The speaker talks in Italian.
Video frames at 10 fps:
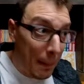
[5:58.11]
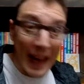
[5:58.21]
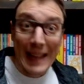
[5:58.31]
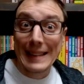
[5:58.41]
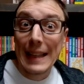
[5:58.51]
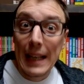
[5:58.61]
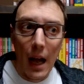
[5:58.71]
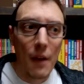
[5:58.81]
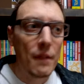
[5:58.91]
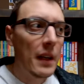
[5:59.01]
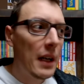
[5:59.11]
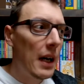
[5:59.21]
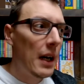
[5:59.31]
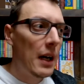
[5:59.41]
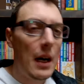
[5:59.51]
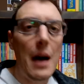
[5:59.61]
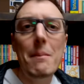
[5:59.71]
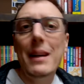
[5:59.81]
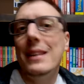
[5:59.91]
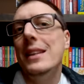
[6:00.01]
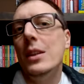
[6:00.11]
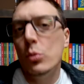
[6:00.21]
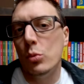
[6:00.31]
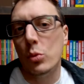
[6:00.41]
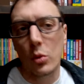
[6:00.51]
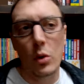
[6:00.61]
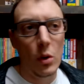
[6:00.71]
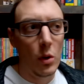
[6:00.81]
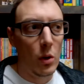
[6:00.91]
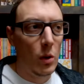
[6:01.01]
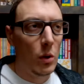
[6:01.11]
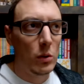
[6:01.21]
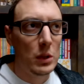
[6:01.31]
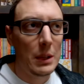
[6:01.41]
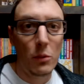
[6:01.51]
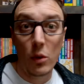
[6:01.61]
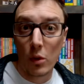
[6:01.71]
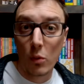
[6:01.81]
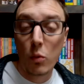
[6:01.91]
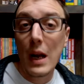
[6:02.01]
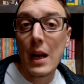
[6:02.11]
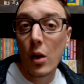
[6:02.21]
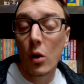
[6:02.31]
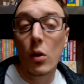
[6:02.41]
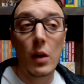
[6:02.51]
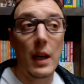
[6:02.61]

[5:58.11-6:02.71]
parte grafica ha mantenuto diciamo, quello